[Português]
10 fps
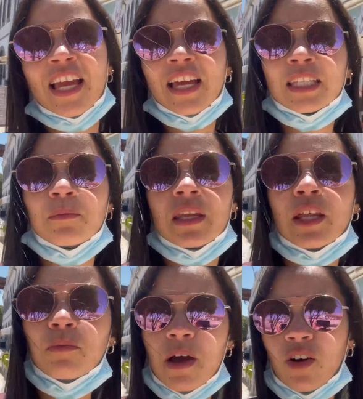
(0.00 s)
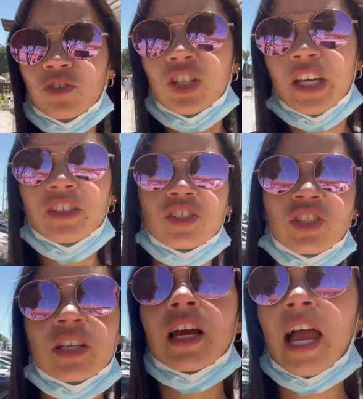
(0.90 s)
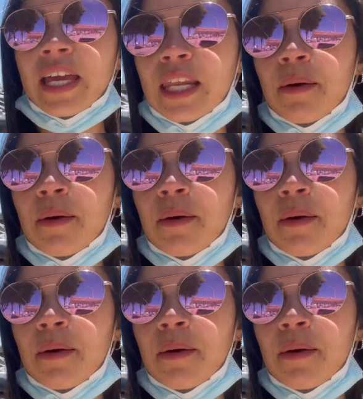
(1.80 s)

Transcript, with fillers: Estamos lá no banco, gente. Aqui na